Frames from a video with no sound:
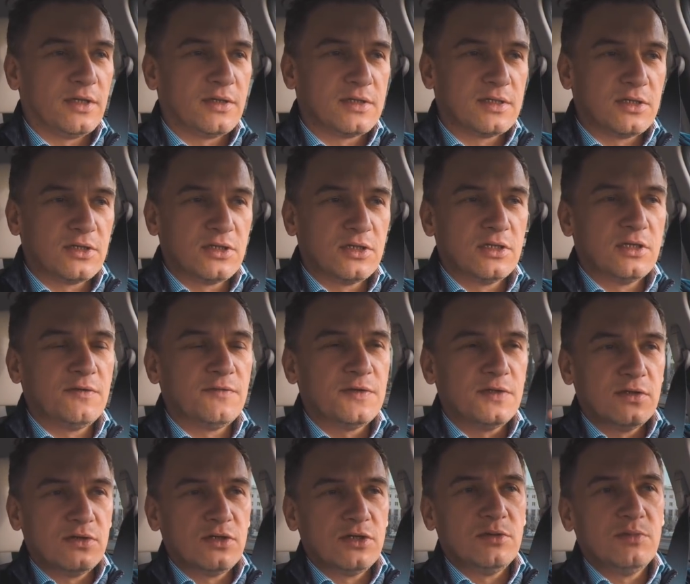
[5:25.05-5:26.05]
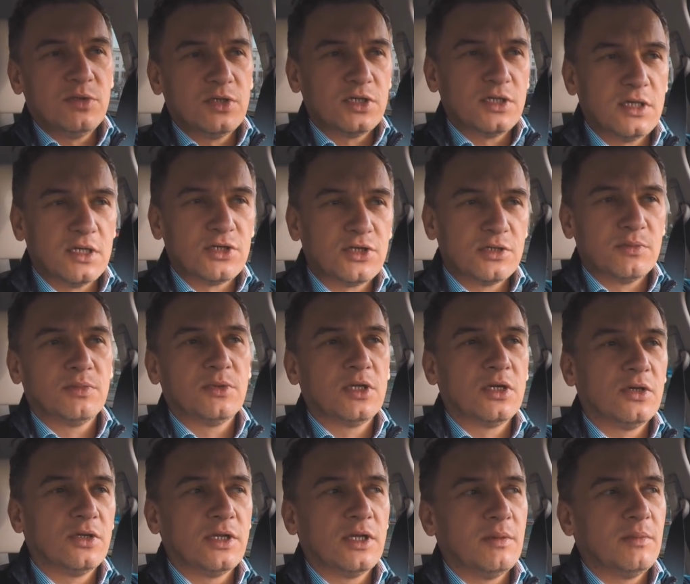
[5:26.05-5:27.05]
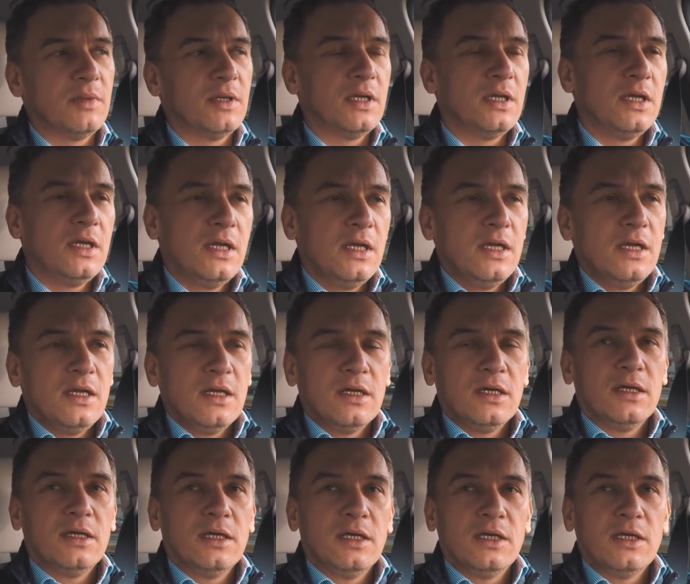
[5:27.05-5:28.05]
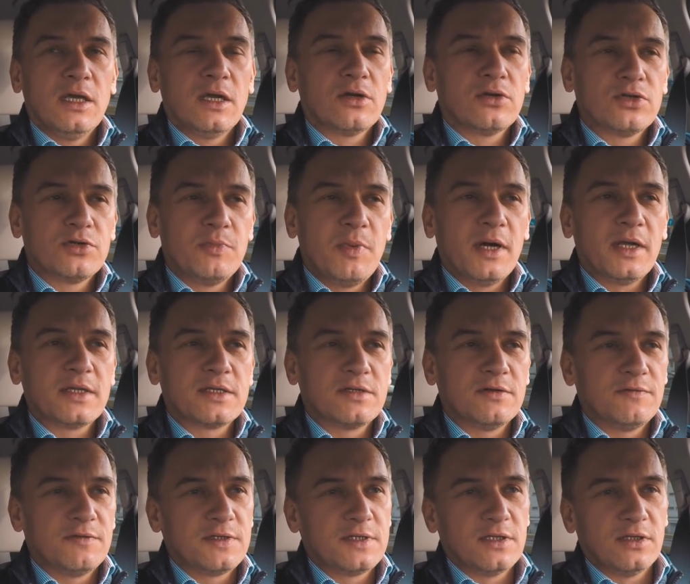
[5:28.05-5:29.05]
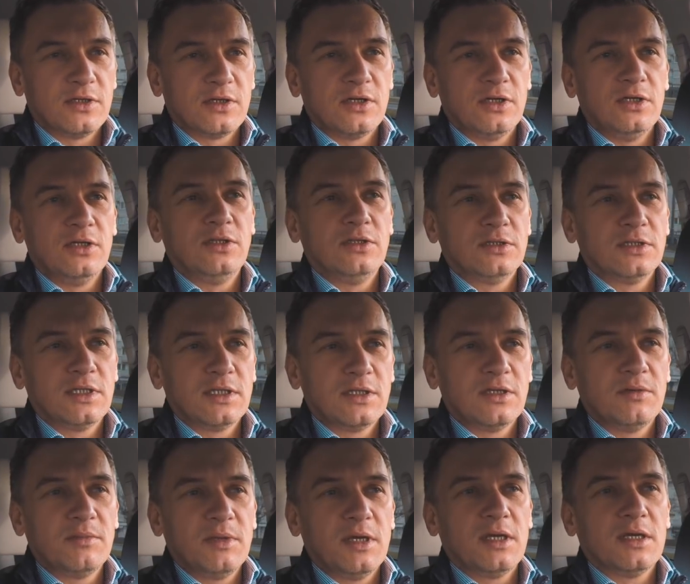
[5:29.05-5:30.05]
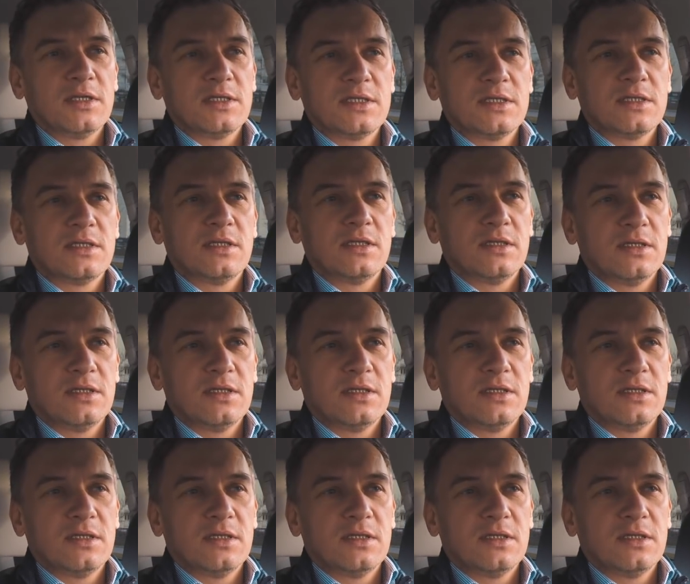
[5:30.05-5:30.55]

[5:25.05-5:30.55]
To znaczy, nie wznosimy się naszym dronem e, jakoś bardzo wysoko, natomiast